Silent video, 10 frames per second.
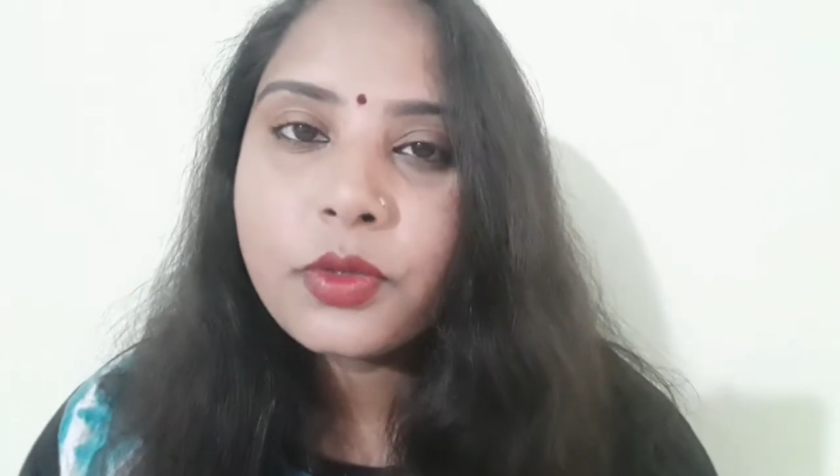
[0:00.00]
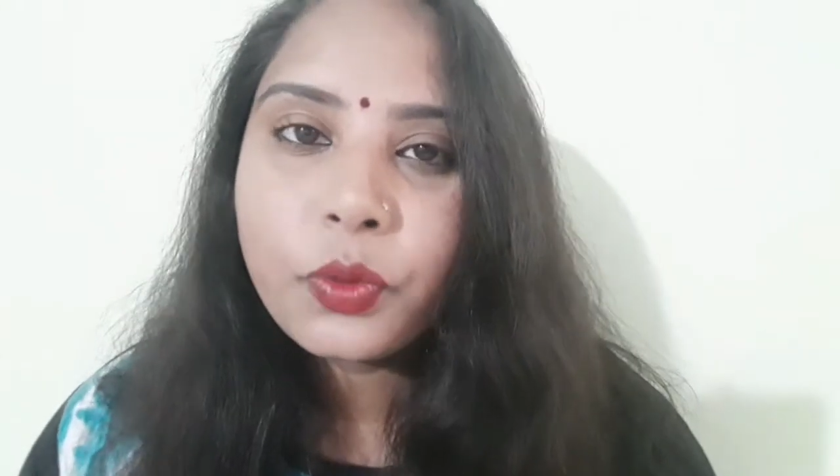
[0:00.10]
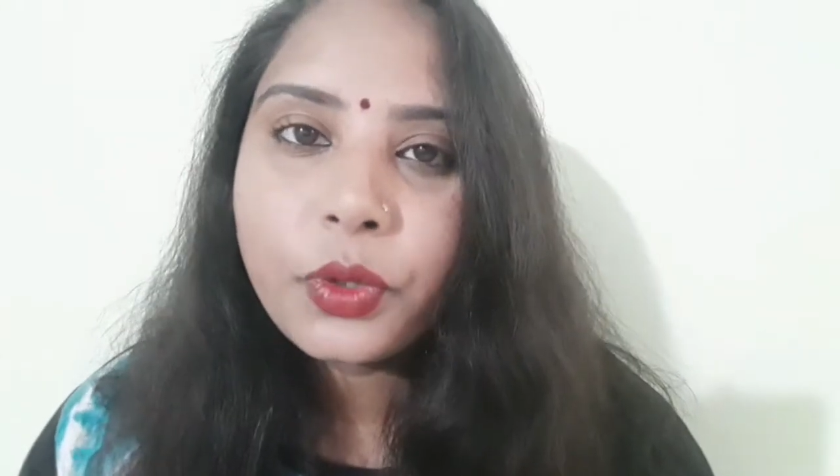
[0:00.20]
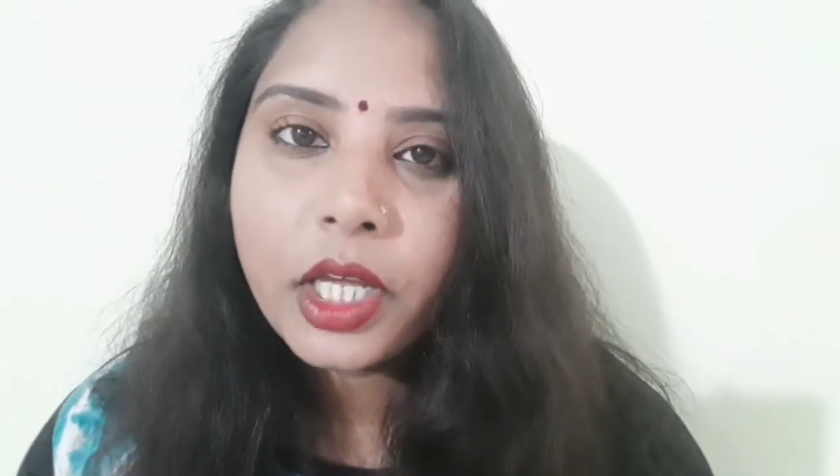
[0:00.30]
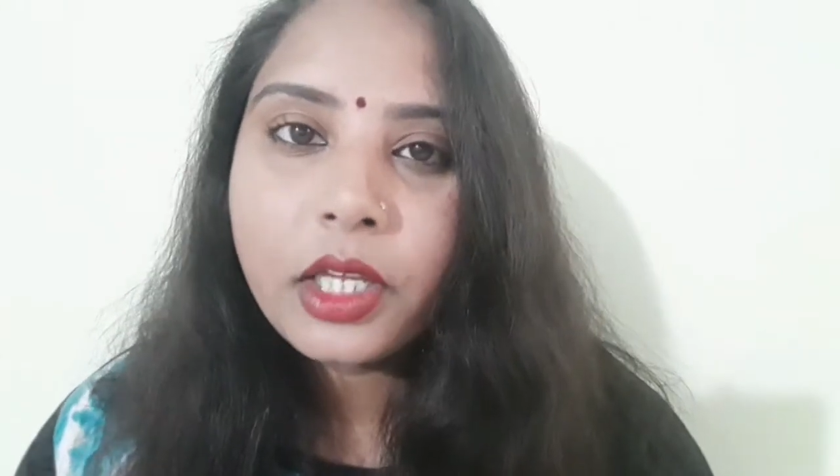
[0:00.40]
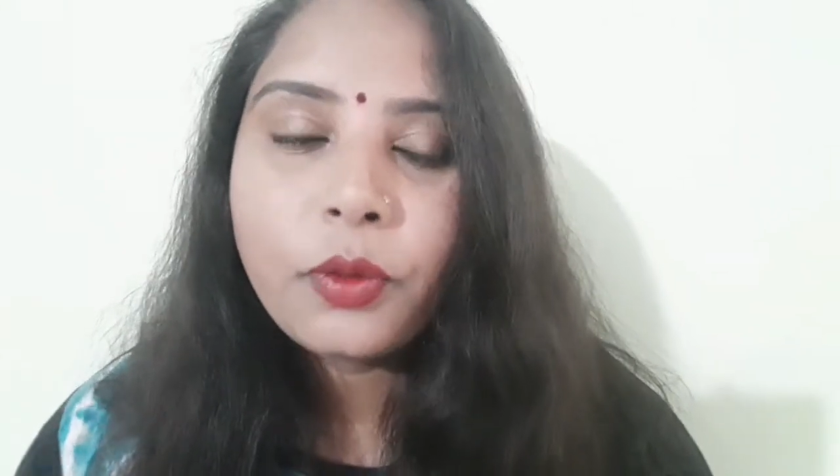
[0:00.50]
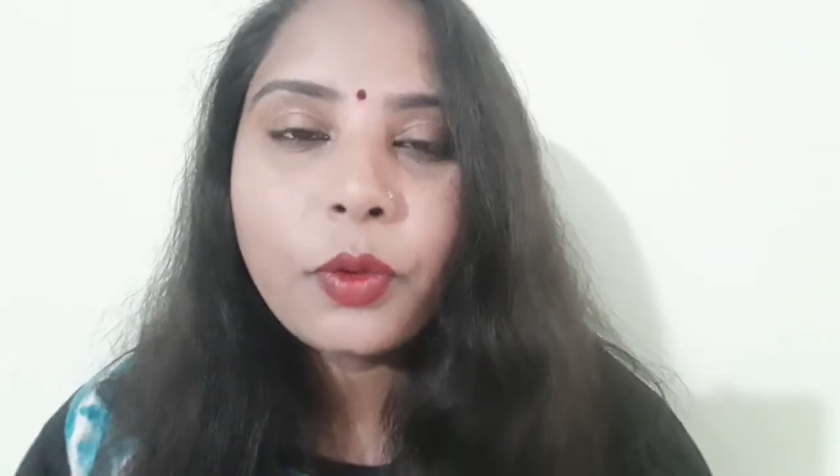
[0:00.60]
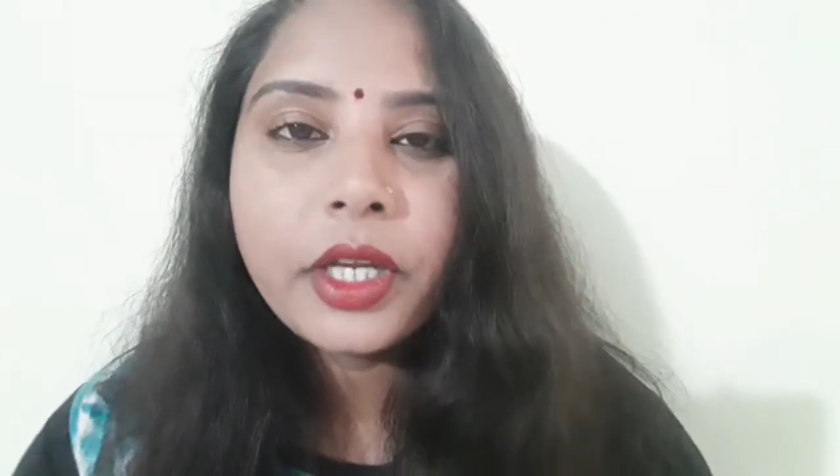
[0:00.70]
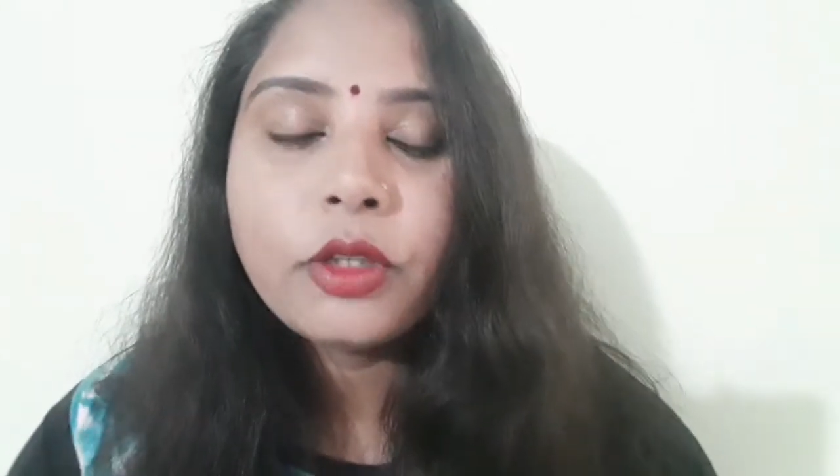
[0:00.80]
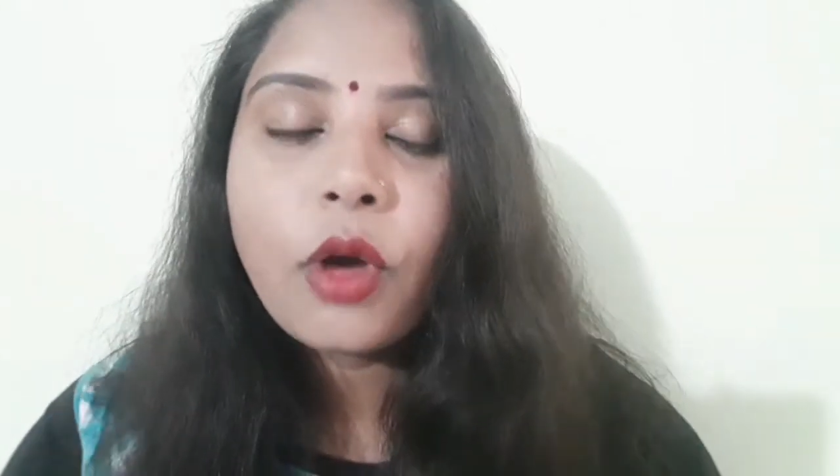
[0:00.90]
सूट नहीं
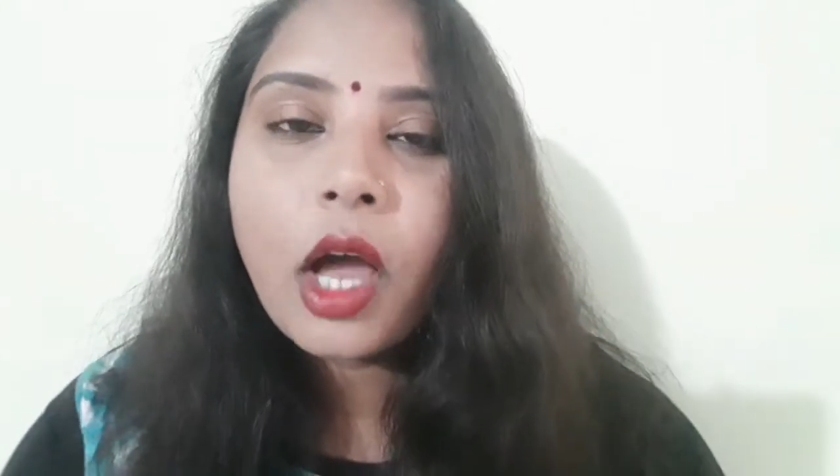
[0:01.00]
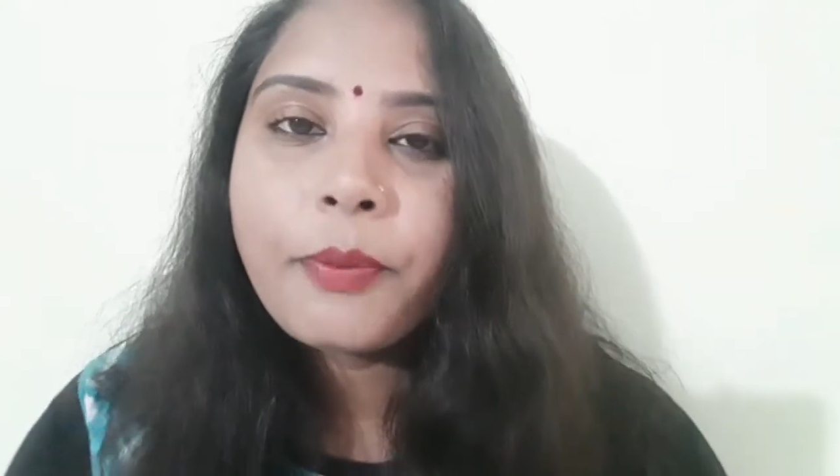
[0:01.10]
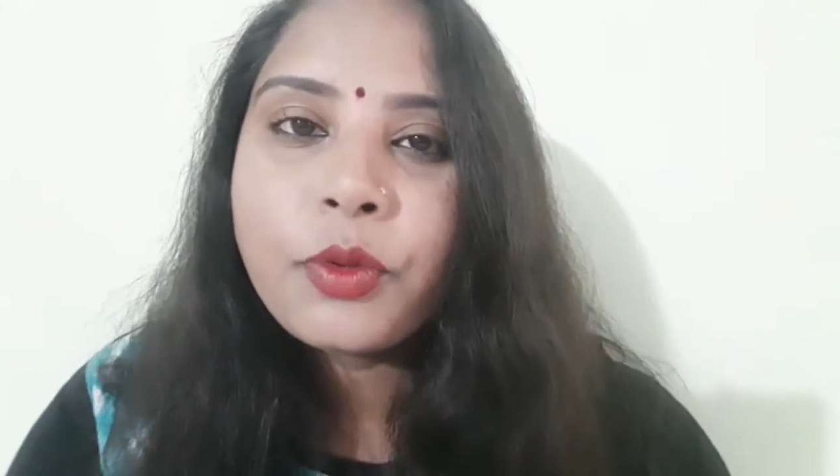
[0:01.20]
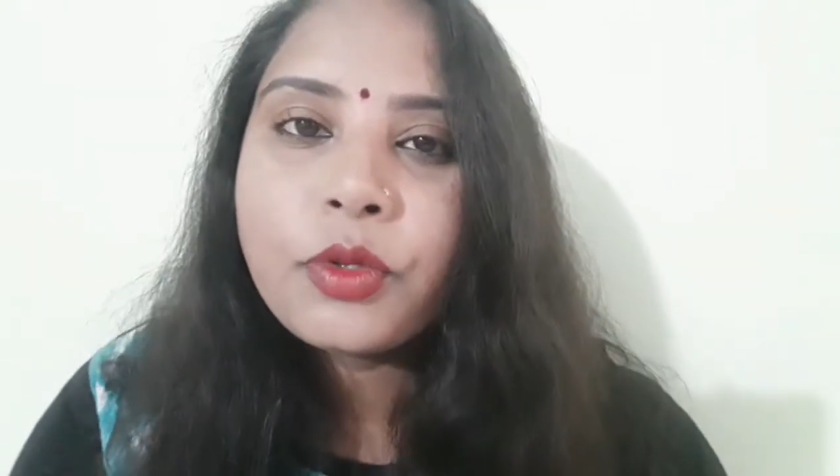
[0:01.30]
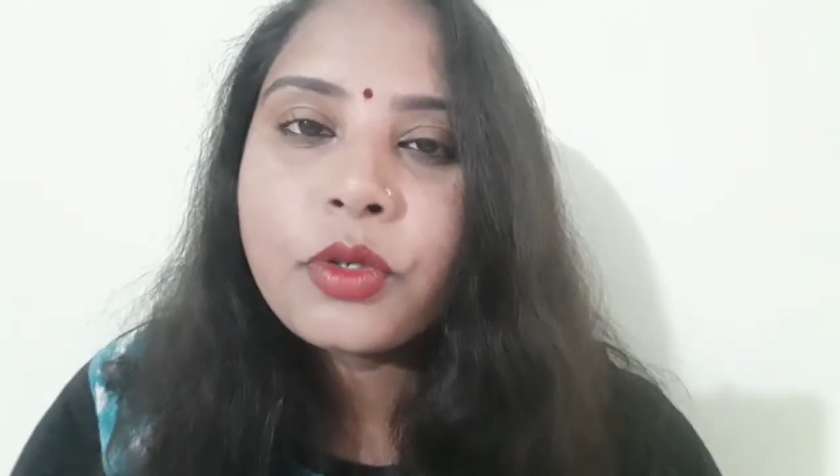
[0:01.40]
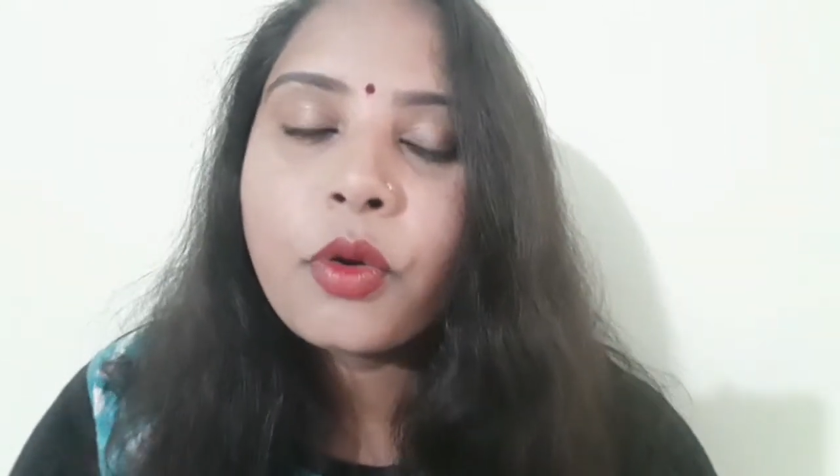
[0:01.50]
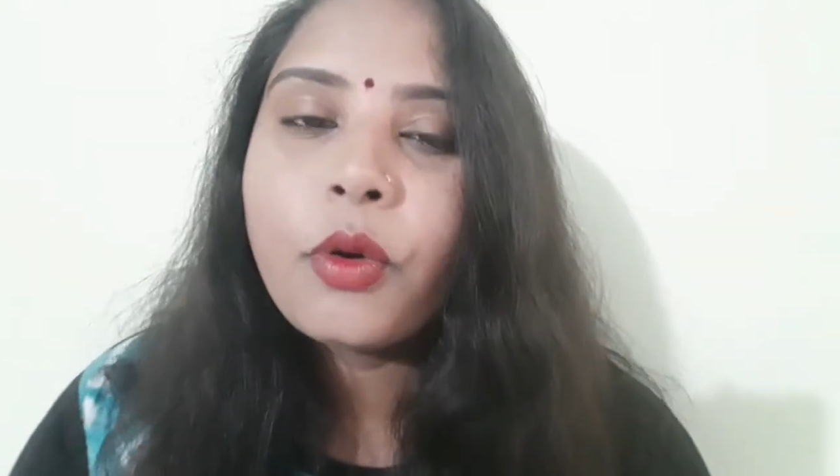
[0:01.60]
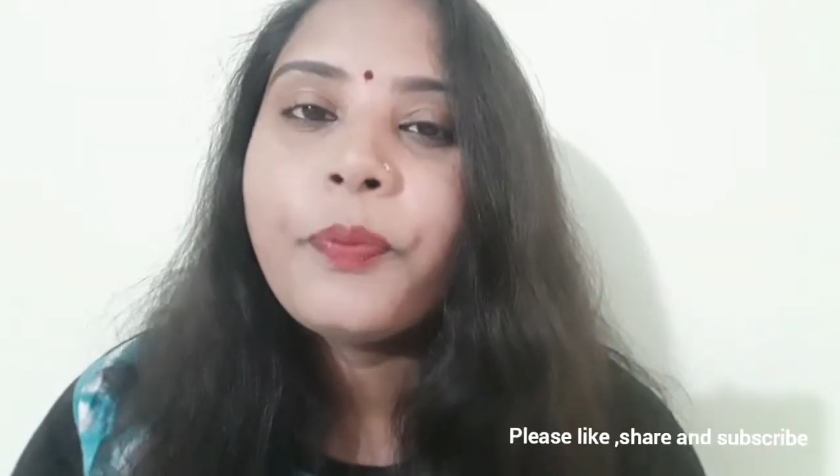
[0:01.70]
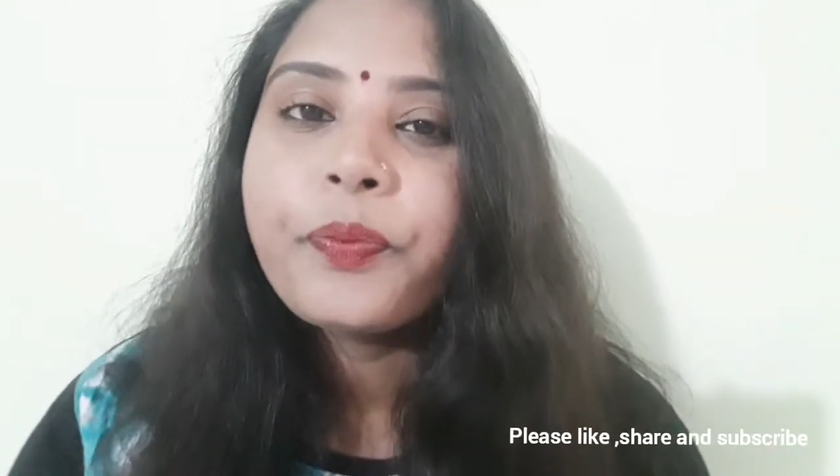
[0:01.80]
हुए हैं तो आप उसको